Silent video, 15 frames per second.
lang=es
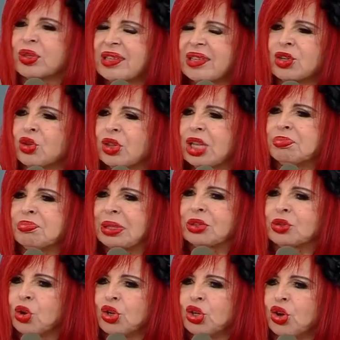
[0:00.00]
que salió del
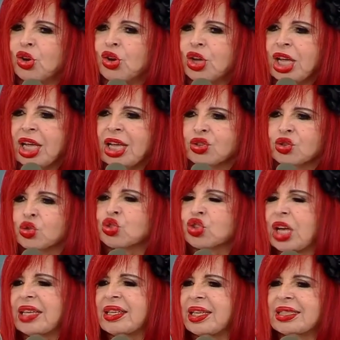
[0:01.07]
petróleo, sus
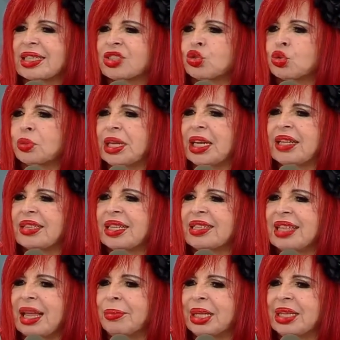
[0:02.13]
calles estuvieran
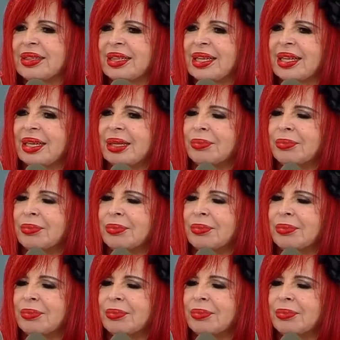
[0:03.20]
dignamente